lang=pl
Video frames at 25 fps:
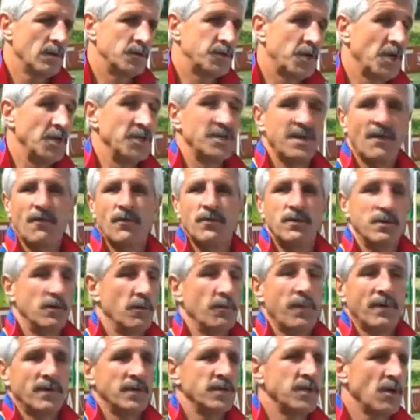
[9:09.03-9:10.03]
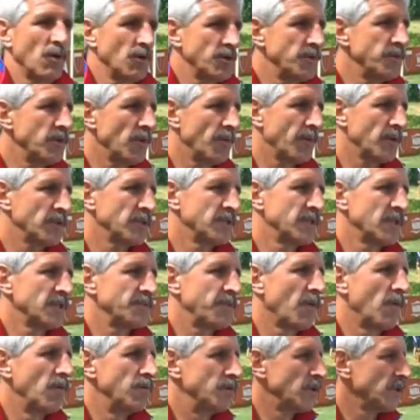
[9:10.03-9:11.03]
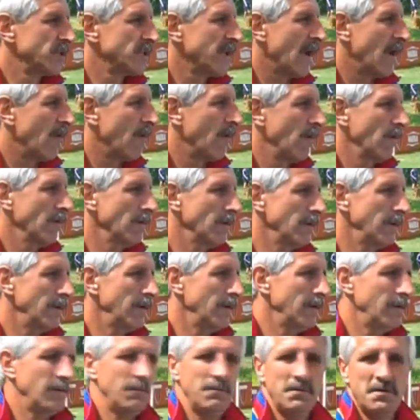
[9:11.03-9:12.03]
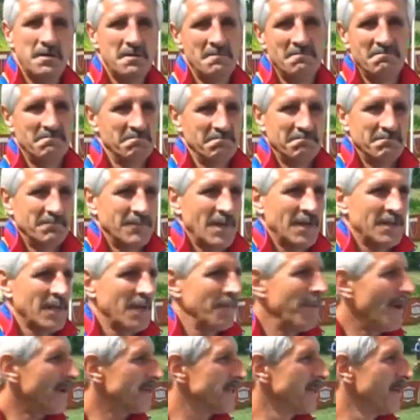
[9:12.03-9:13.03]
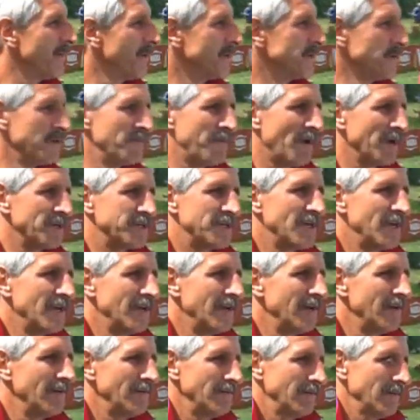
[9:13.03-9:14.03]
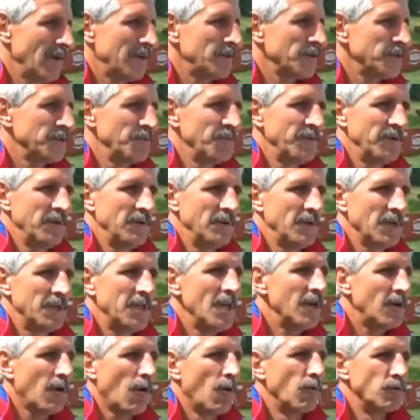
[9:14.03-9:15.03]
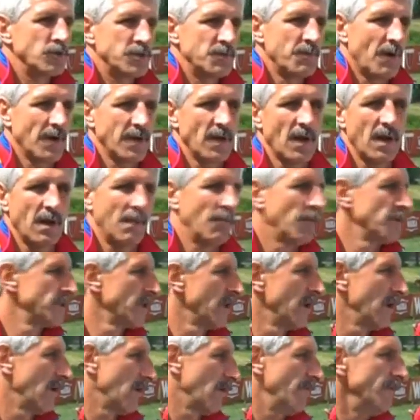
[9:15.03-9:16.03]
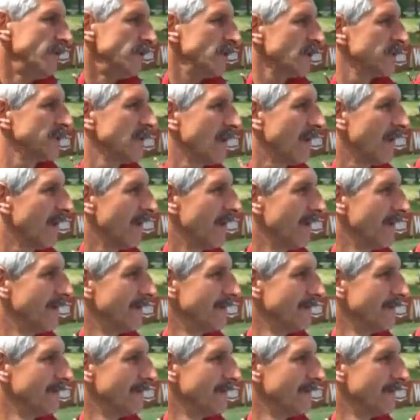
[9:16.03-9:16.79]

Część zawodników, praktycznie 80% zespołu zostało i jak najbardziej będziemy walczyli, jak to się mówi, nie tylko o utrzymanie, ale może o wyższe cele.